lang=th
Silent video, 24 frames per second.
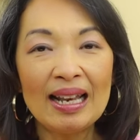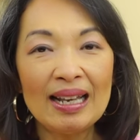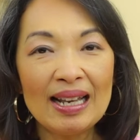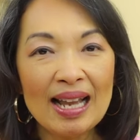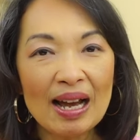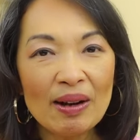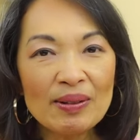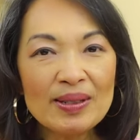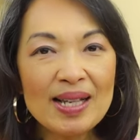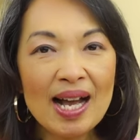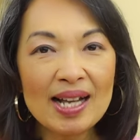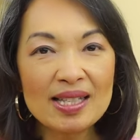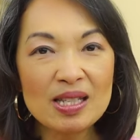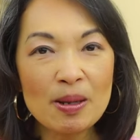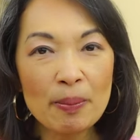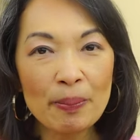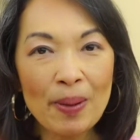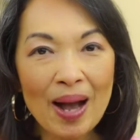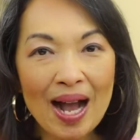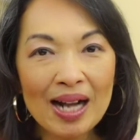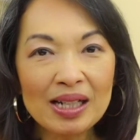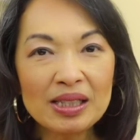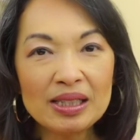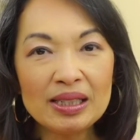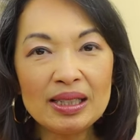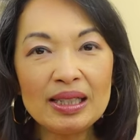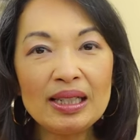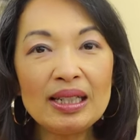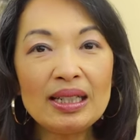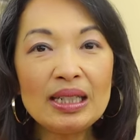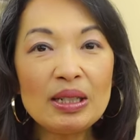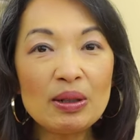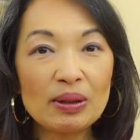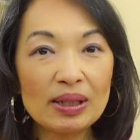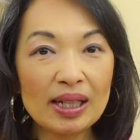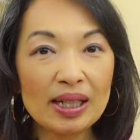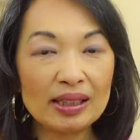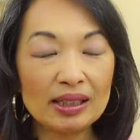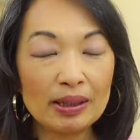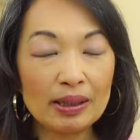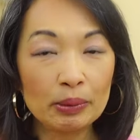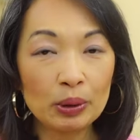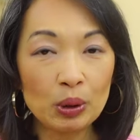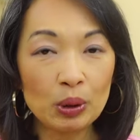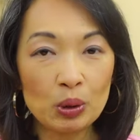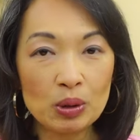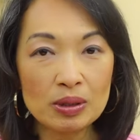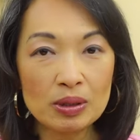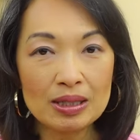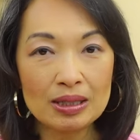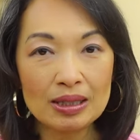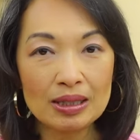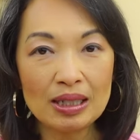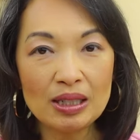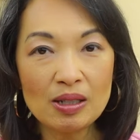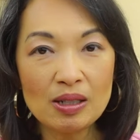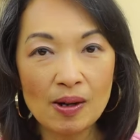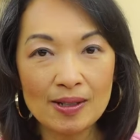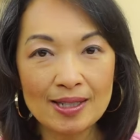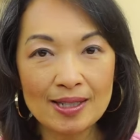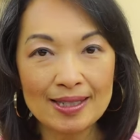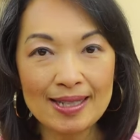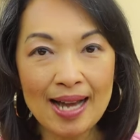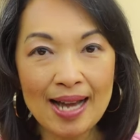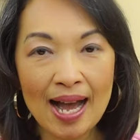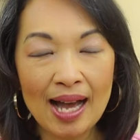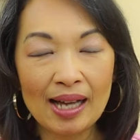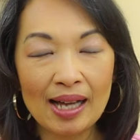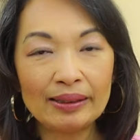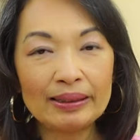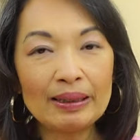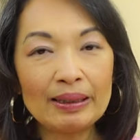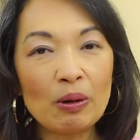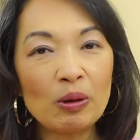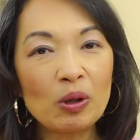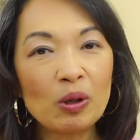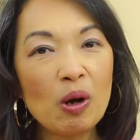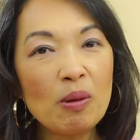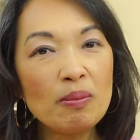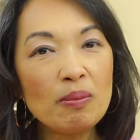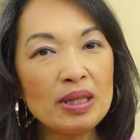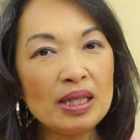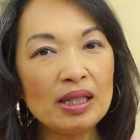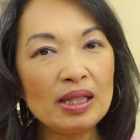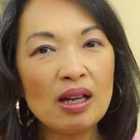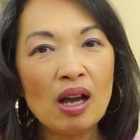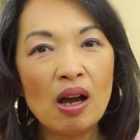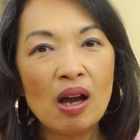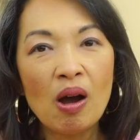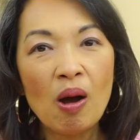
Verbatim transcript: แล้วอยากจะพักที่เดียวกันกับโค้ชที่ดอชดา เราก็มี